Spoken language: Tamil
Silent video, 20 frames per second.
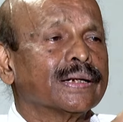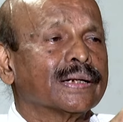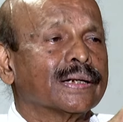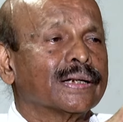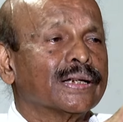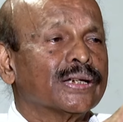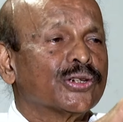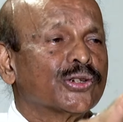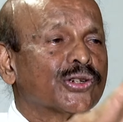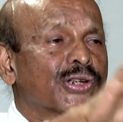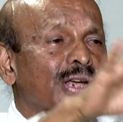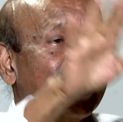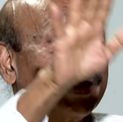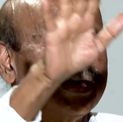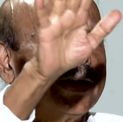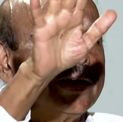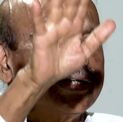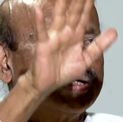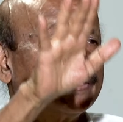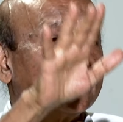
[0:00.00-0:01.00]

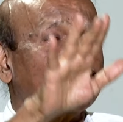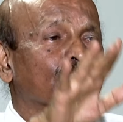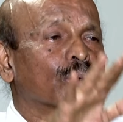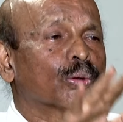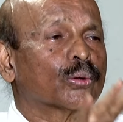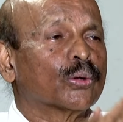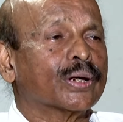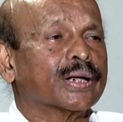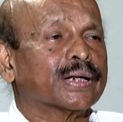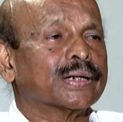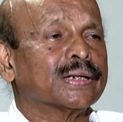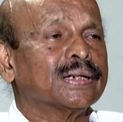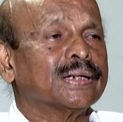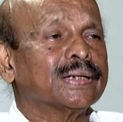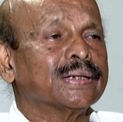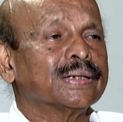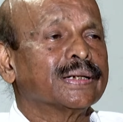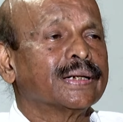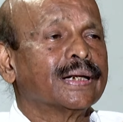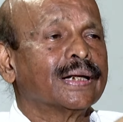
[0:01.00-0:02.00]
கிறிஸ்டியானிட்டியும் இருக்கக்கூடாது
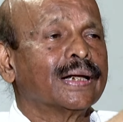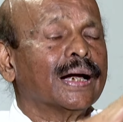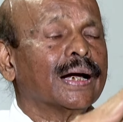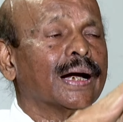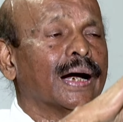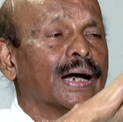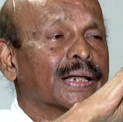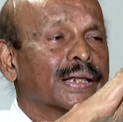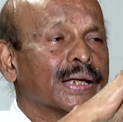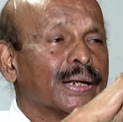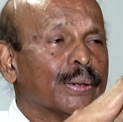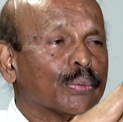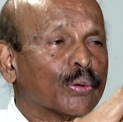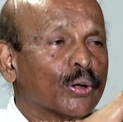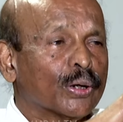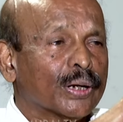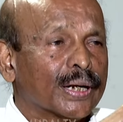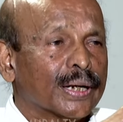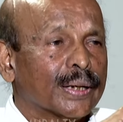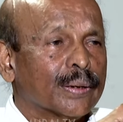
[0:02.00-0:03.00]
அதே
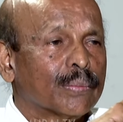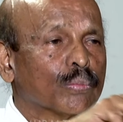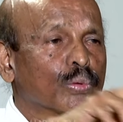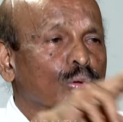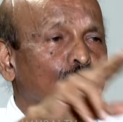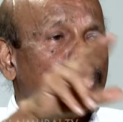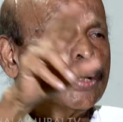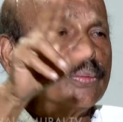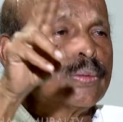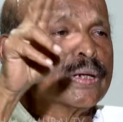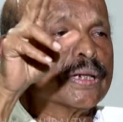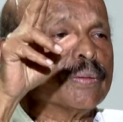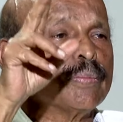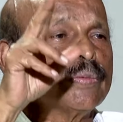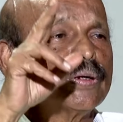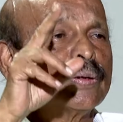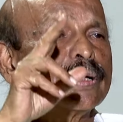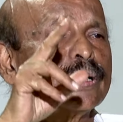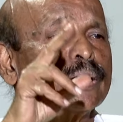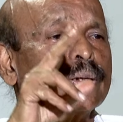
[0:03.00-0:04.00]
போல் புத்த
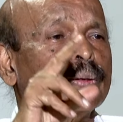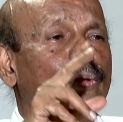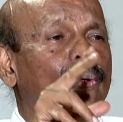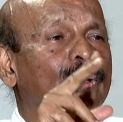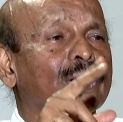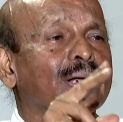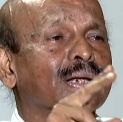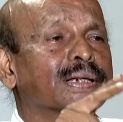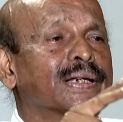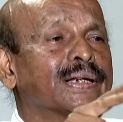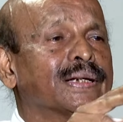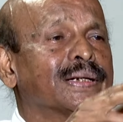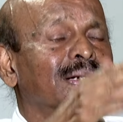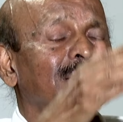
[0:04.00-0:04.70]
மதமும் இருக்கக்கூடாது